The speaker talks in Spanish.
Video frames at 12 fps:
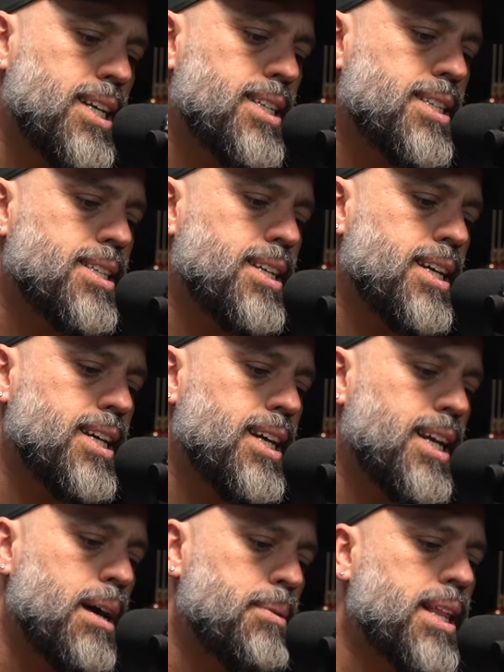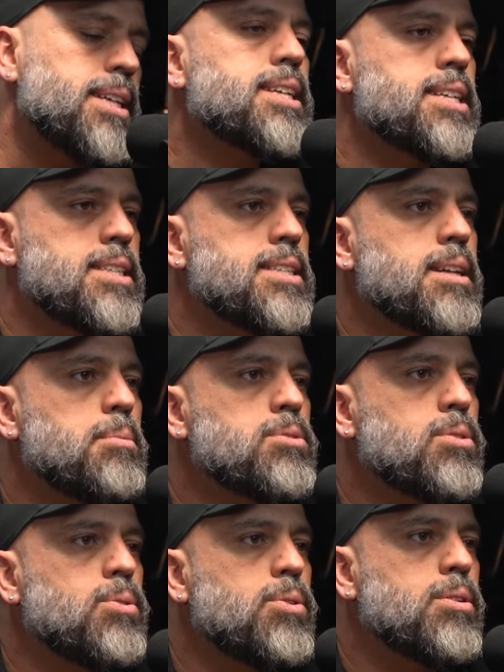este, la verdad es que sí
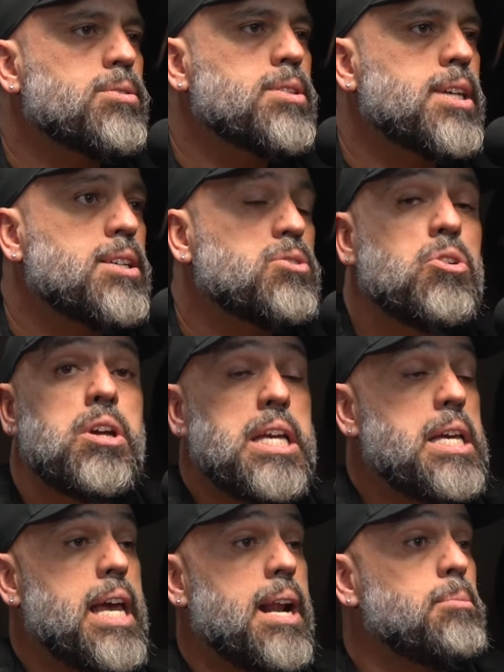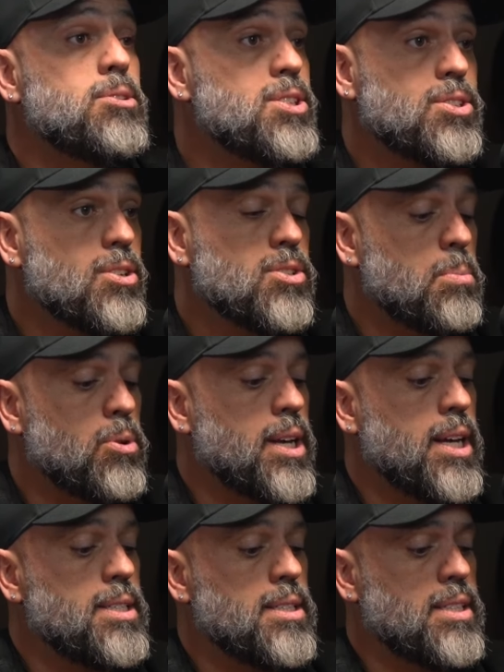estamos orgullosos de eso y era muy chistoso
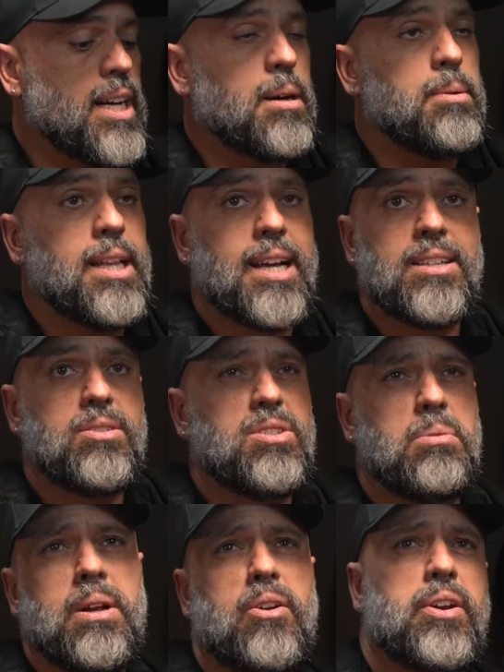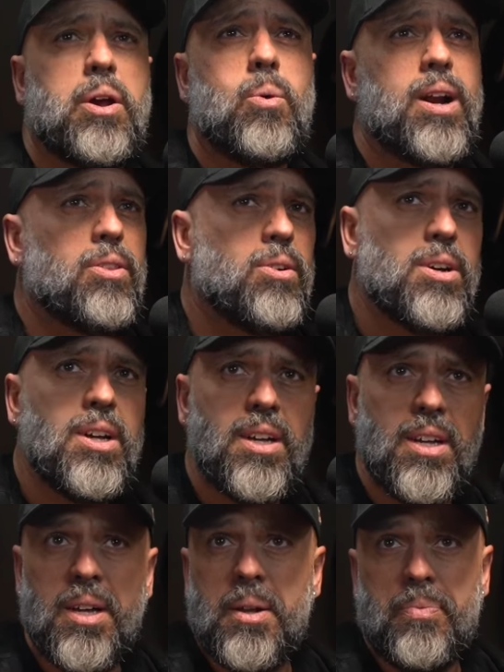porque sacamos la canción, si mal no recuerdo,
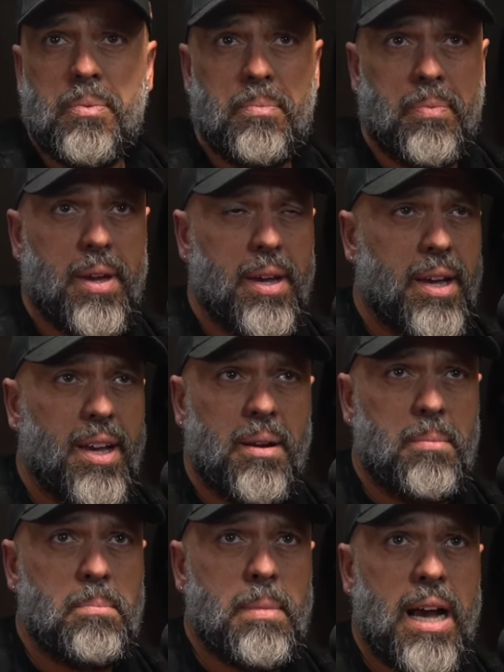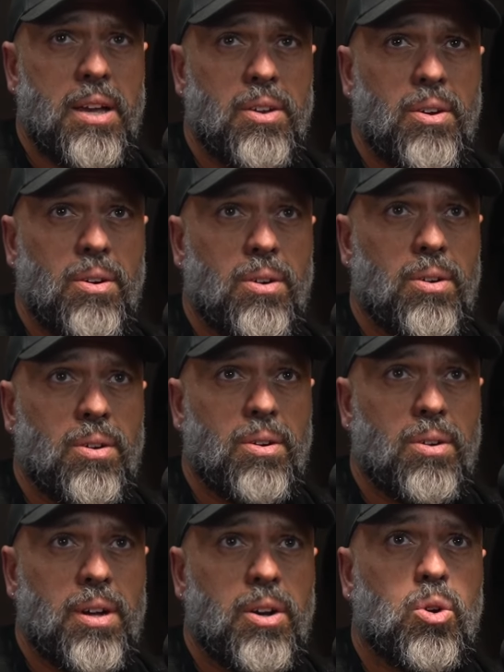de, en
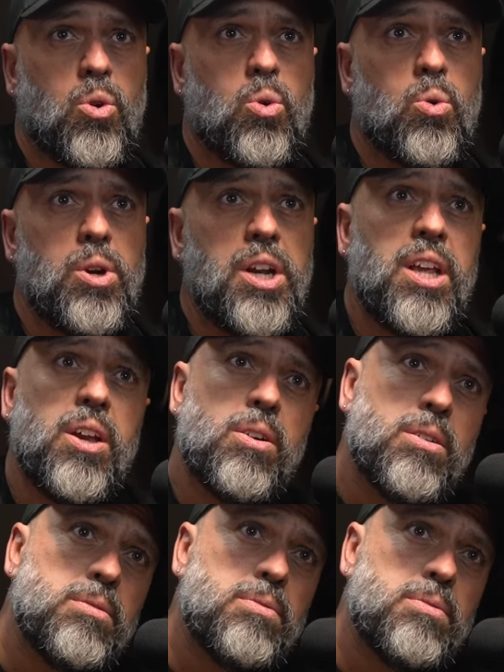mayo, en junio,